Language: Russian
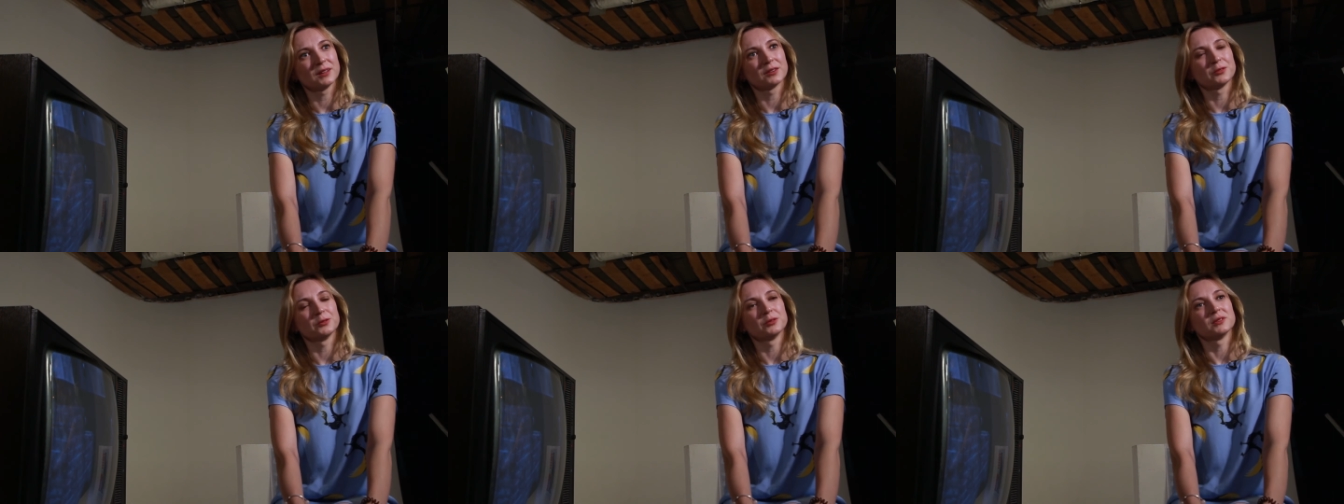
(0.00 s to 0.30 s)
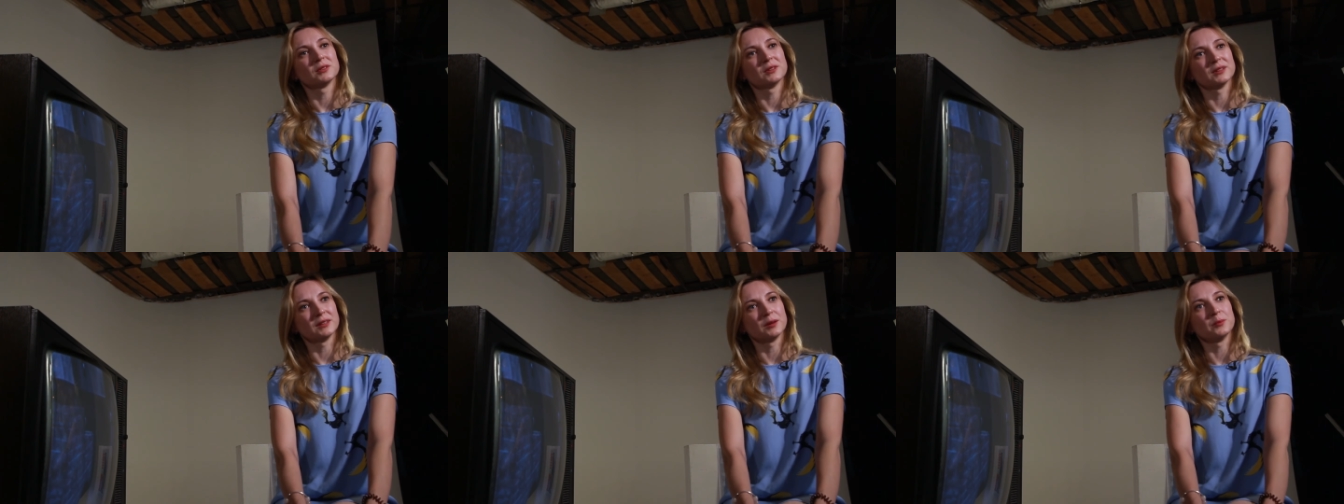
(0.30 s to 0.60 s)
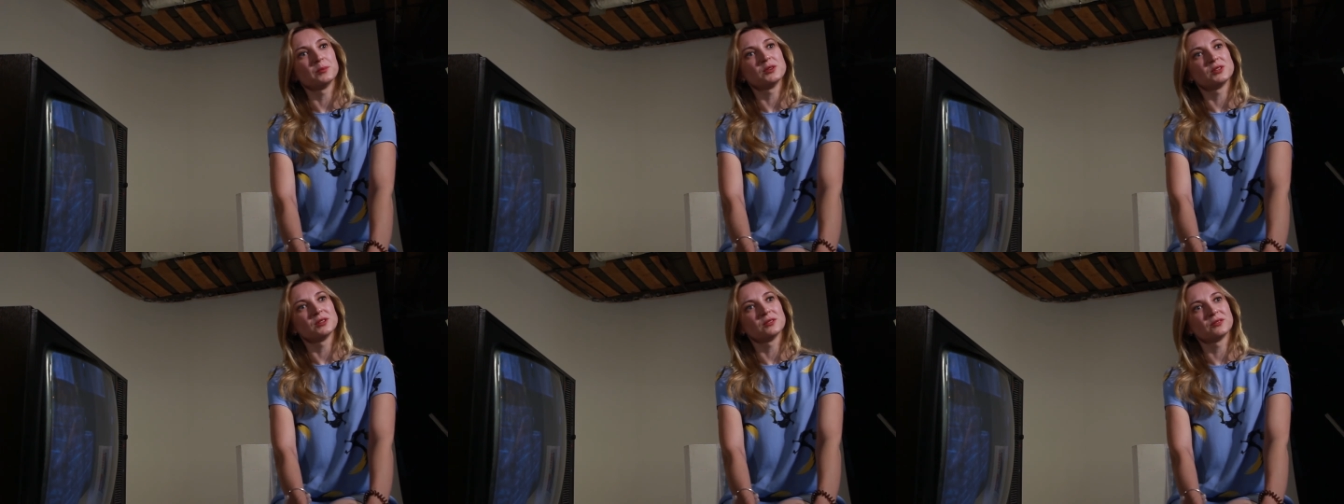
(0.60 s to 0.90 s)
как вот
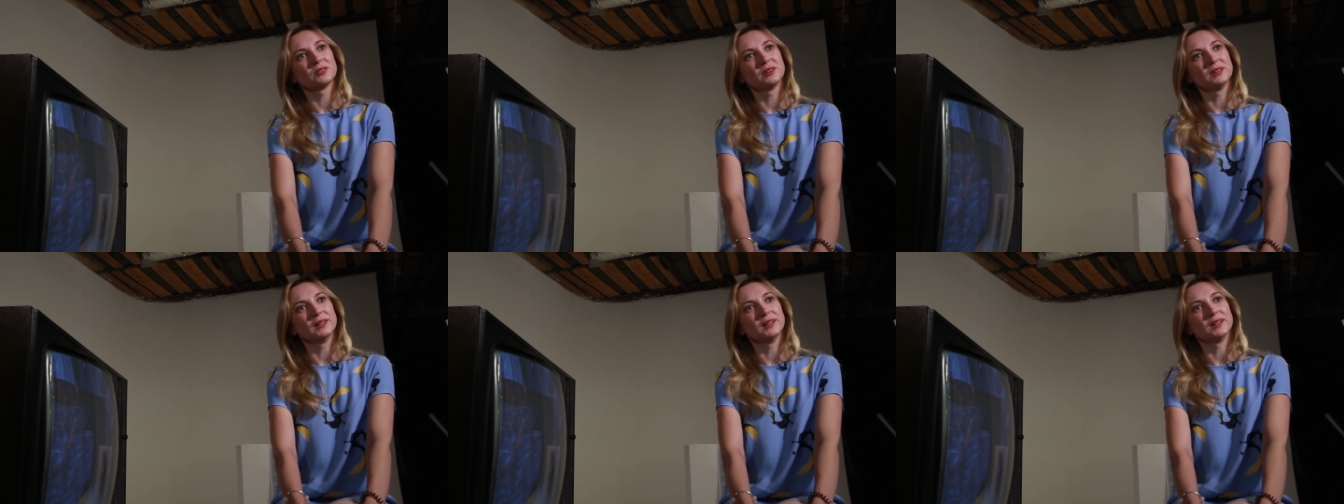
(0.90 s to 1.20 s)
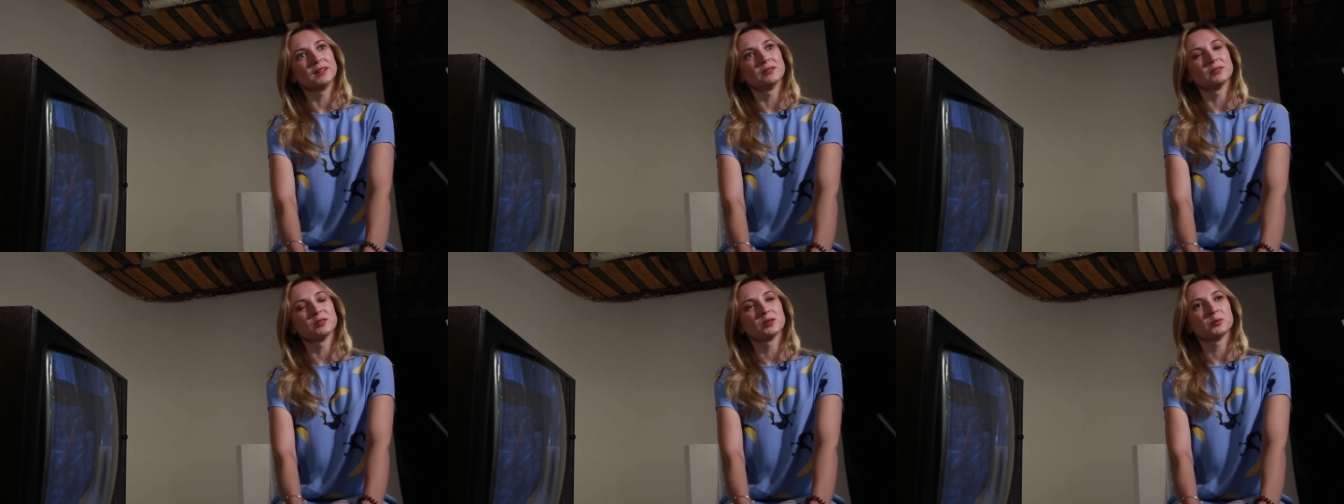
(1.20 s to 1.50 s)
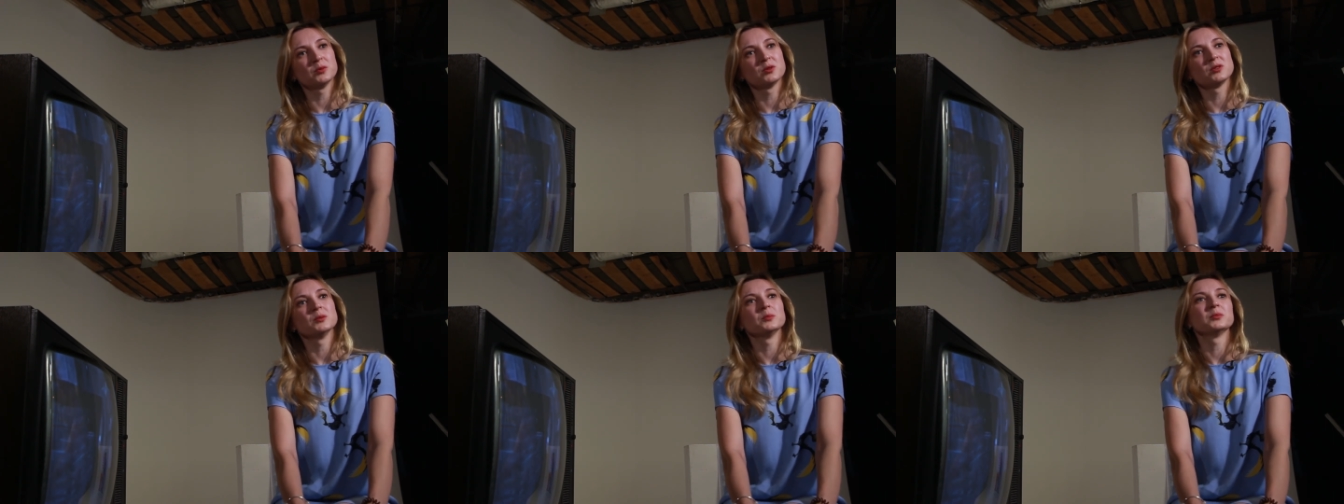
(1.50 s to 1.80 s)
она пишет в книге.
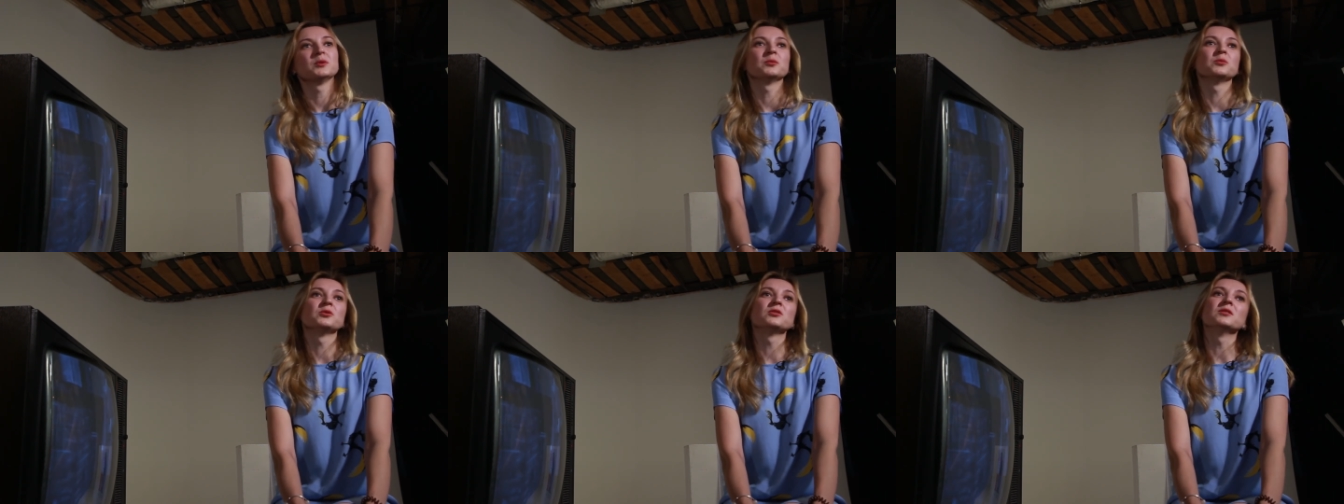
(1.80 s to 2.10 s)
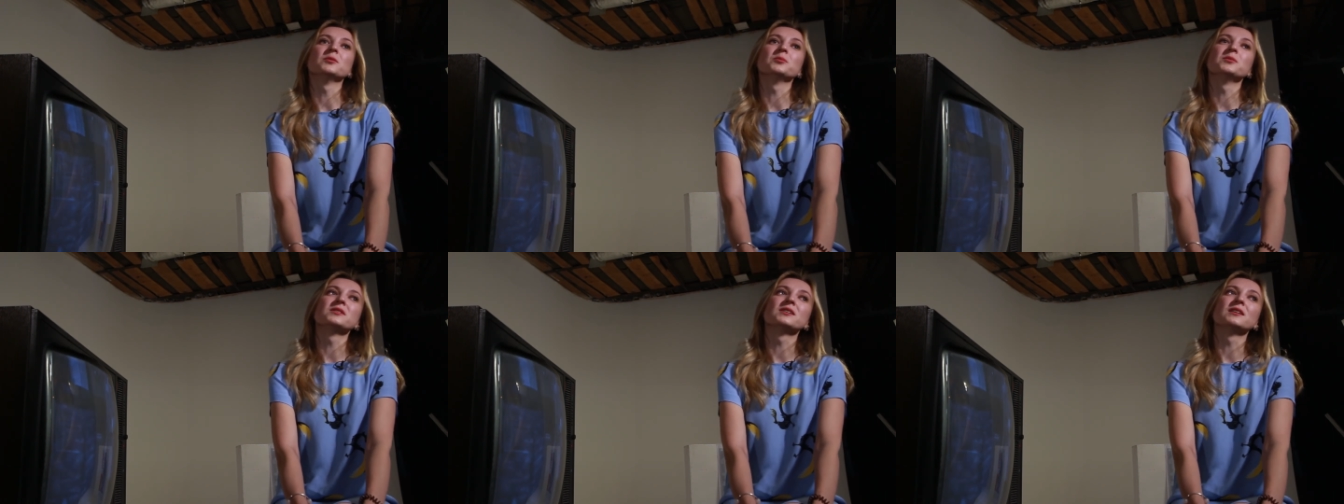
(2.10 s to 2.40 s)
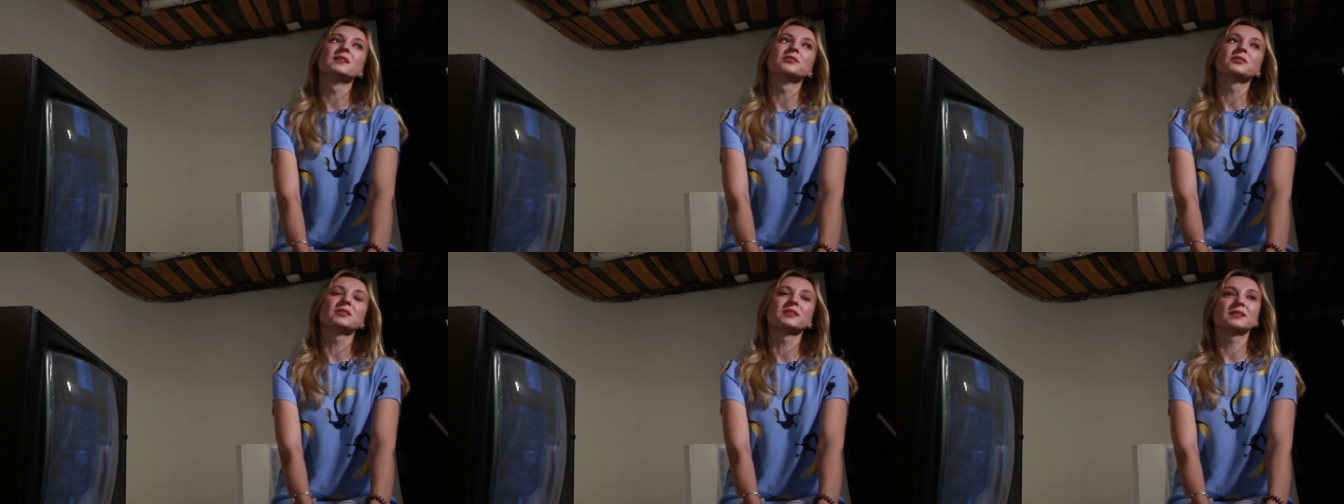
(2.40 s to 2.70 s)
Возможно, потому что мы
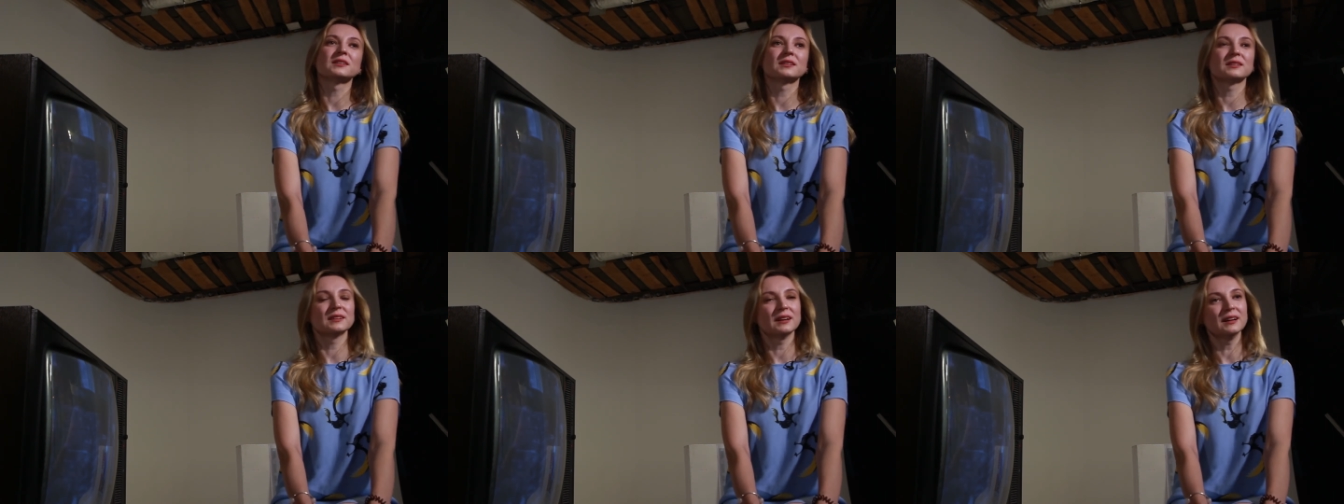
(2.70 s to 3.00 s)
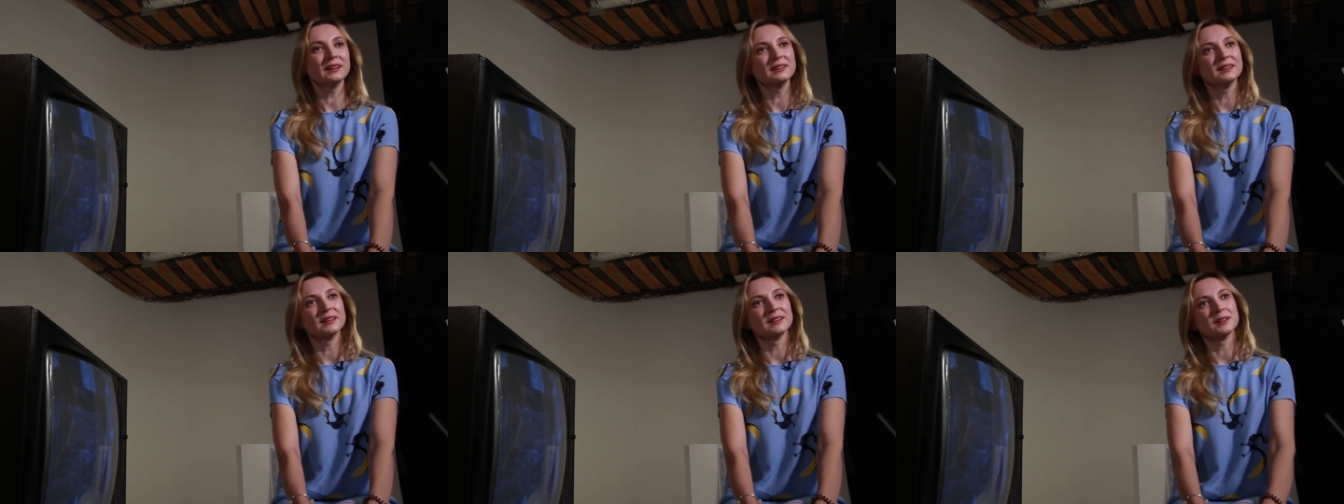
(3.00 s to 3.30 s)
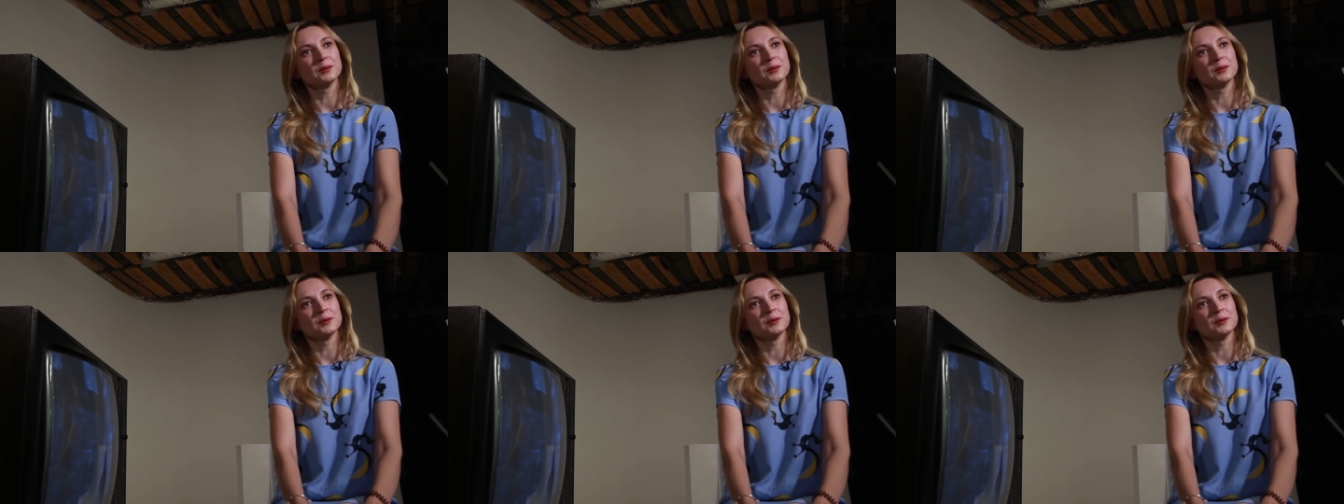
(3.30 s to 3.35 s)
жили в Казахстане,